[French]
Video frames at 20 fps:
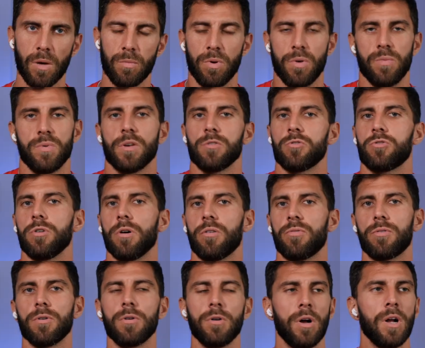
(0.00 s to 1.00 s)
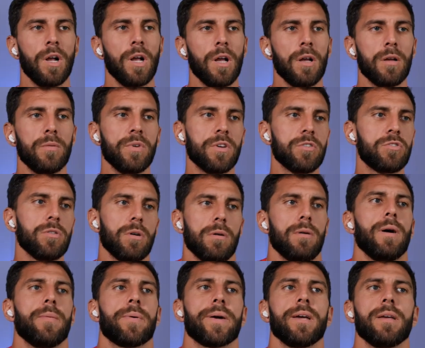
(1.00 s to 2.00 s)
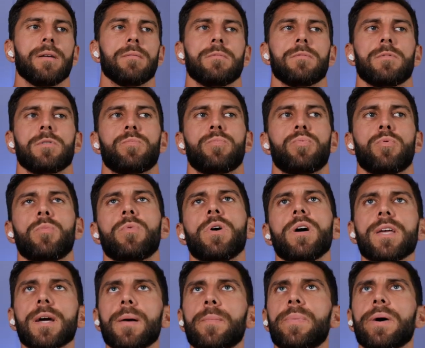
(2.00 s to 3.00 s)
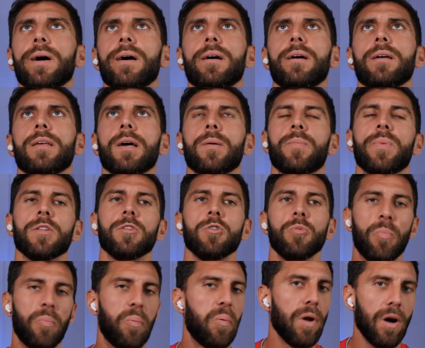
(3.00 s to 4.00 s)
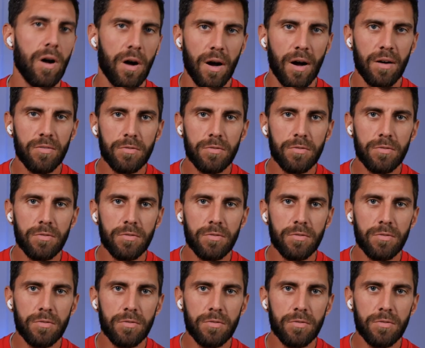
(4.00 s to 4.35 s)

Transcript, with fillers: Bien sûr Flo. Bien sûr, après pour moi il n'y a, pas, a pas de plan à